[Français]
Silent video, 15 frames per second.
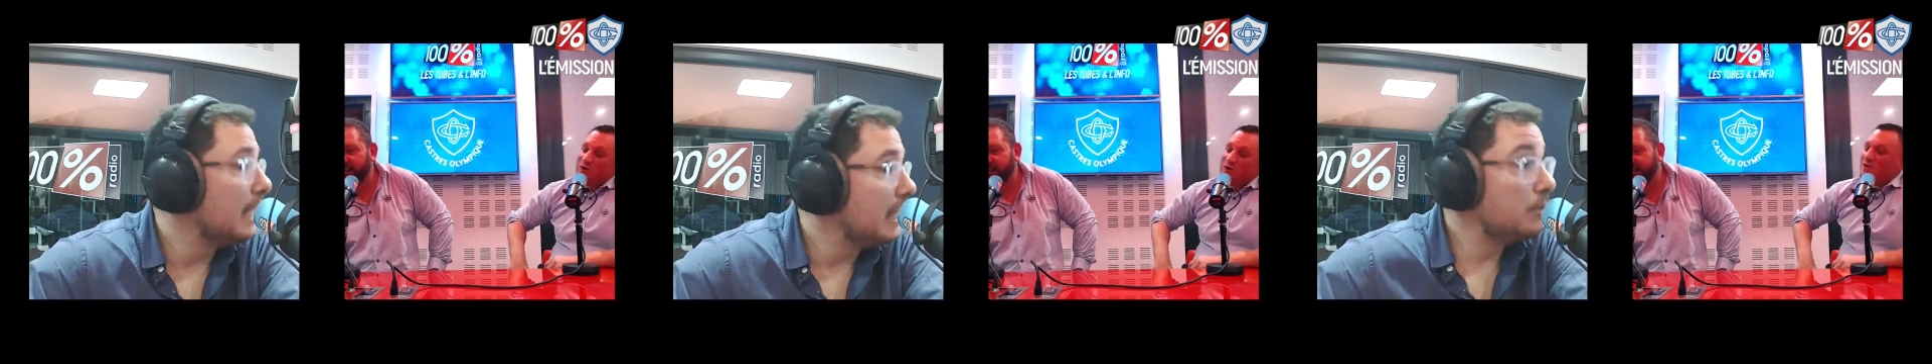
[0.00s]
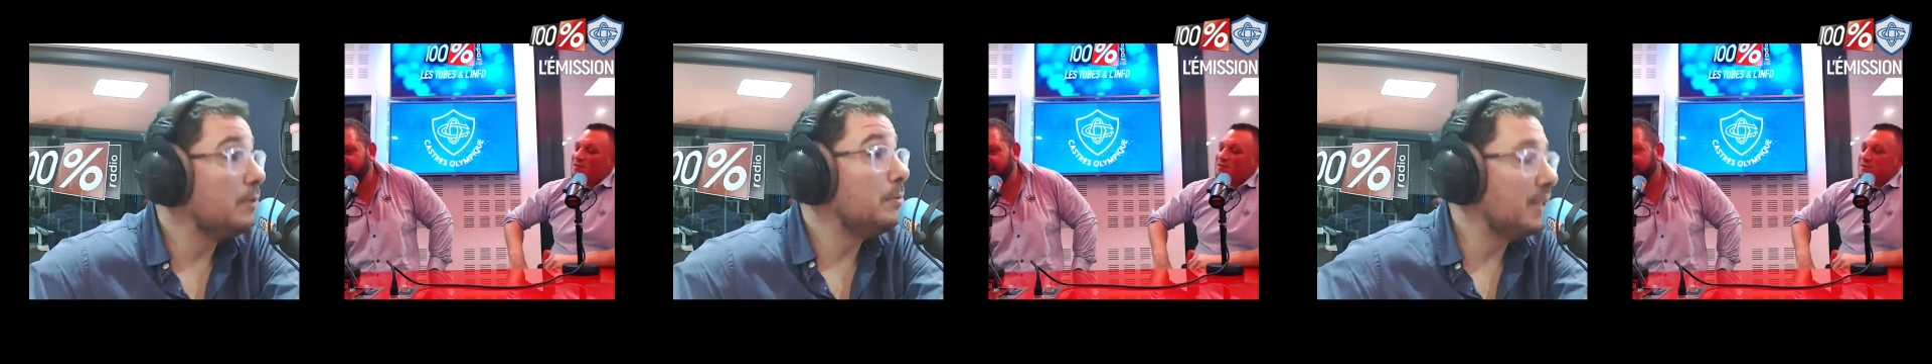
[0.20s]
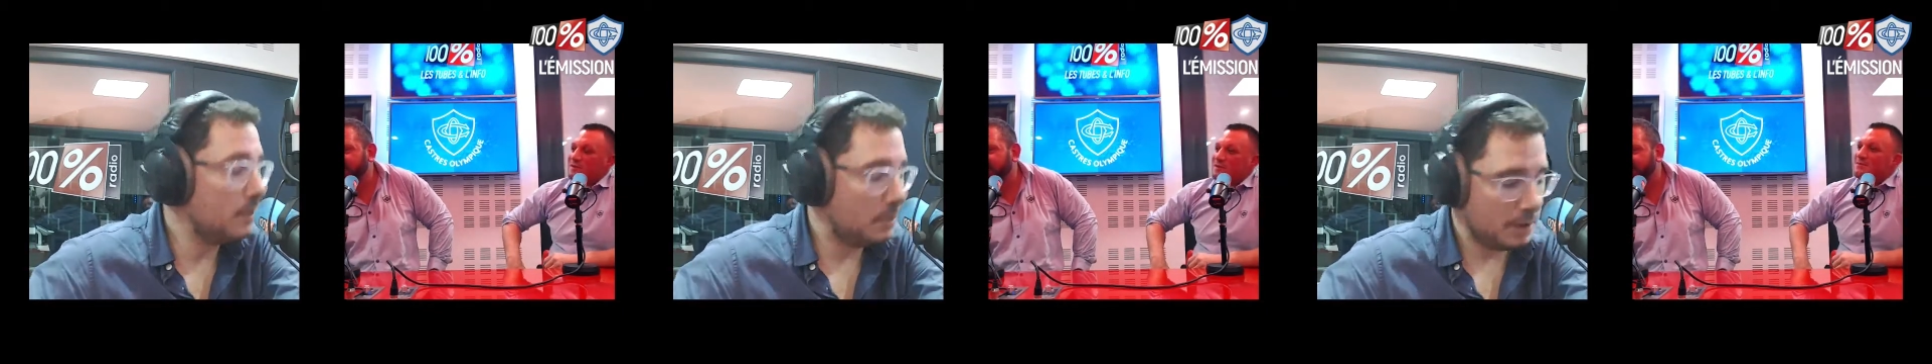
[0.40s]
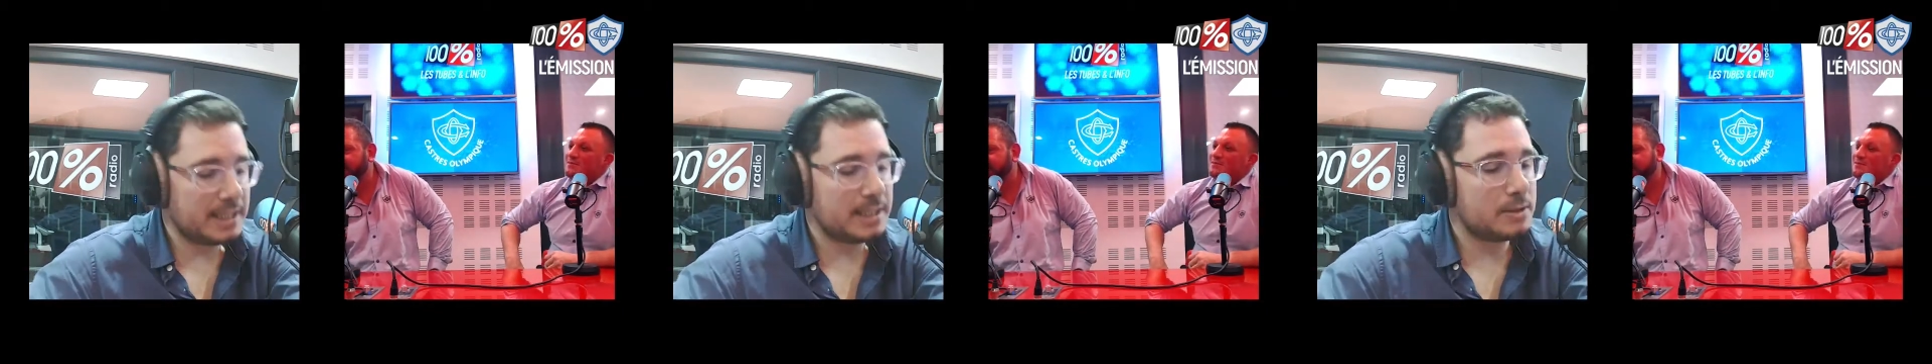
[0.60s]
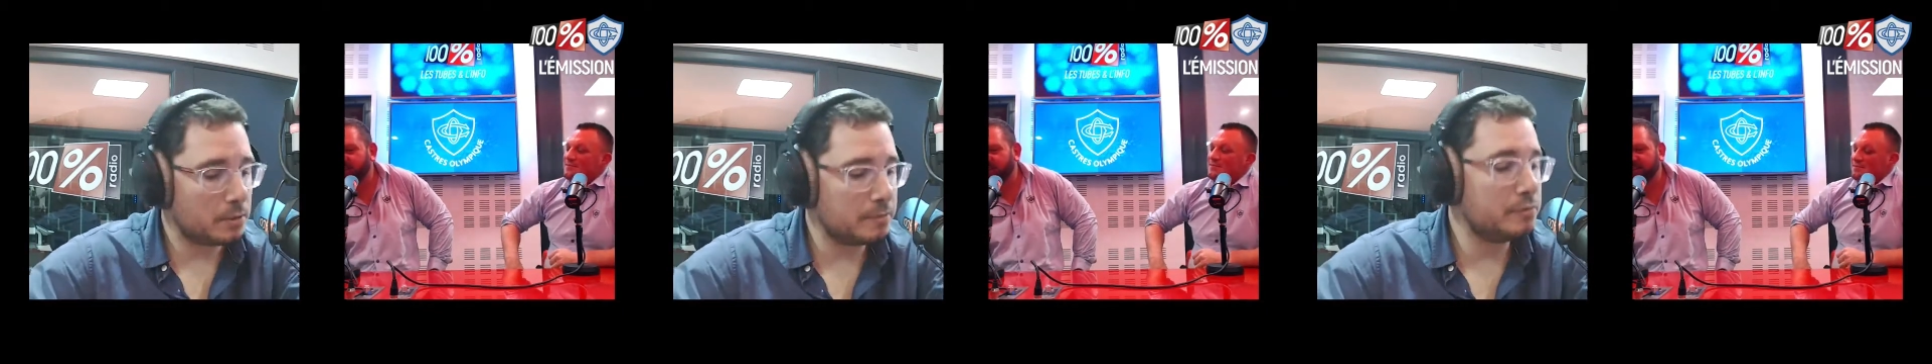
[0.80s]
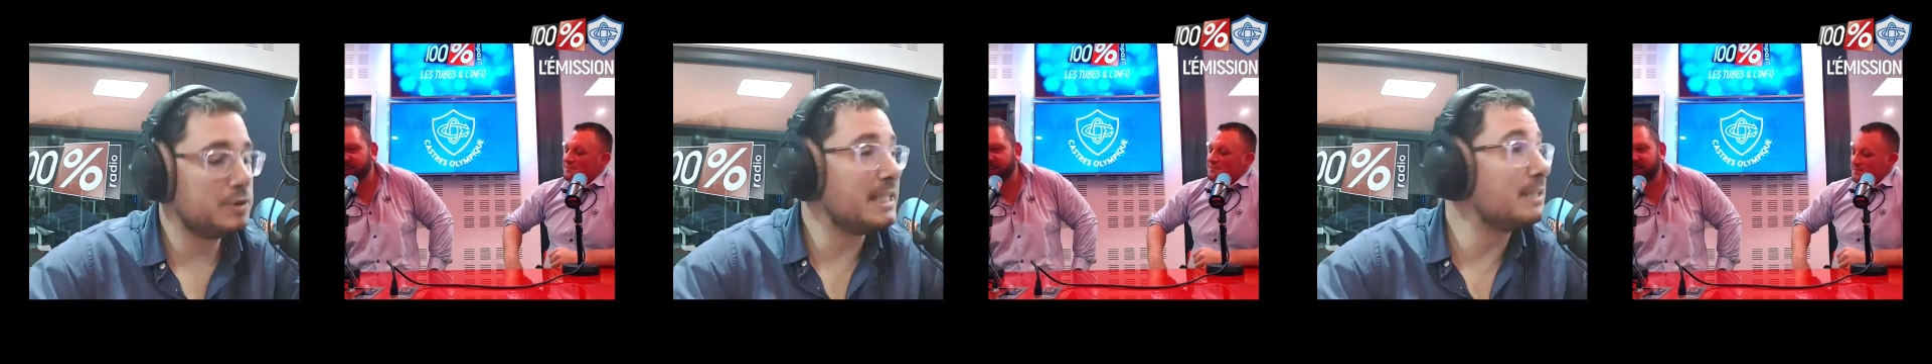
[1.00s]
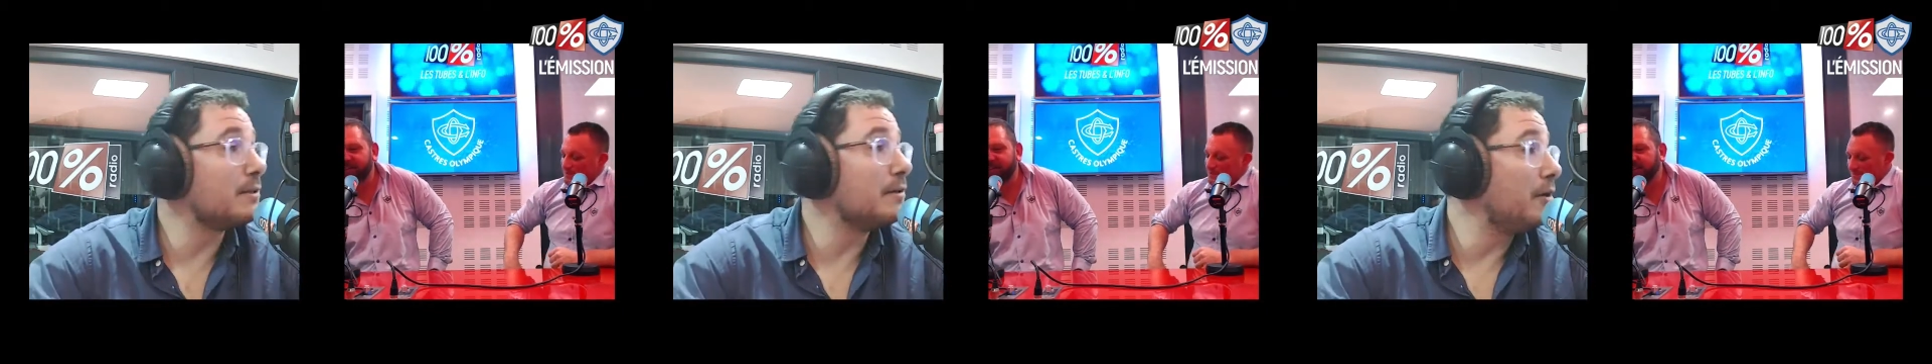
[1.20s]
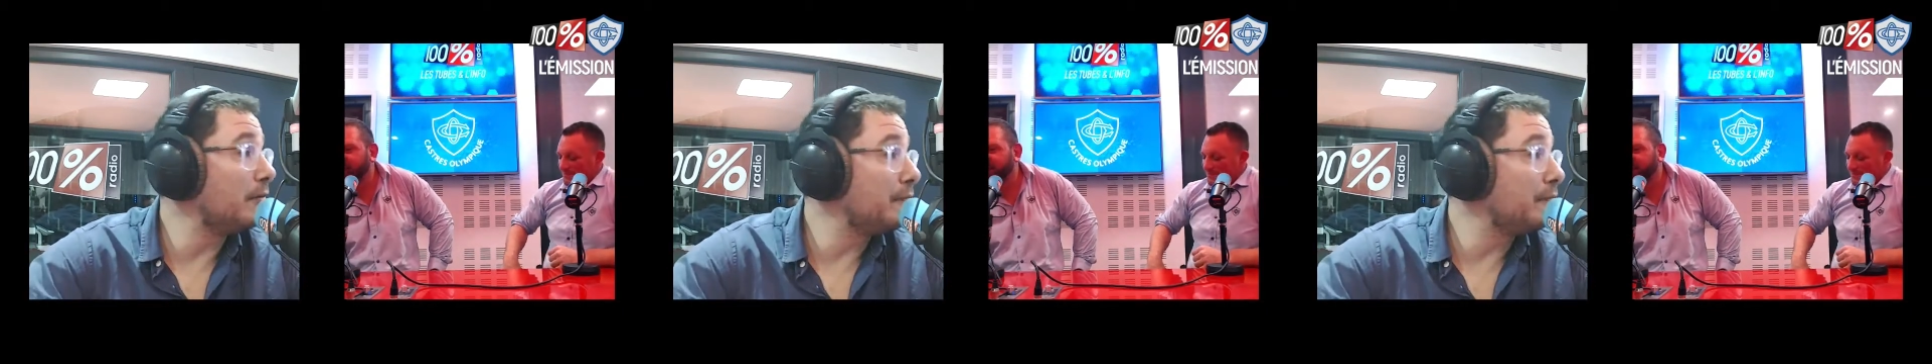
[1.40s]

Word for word: Oui, oui, ok. Donc vous êtes en,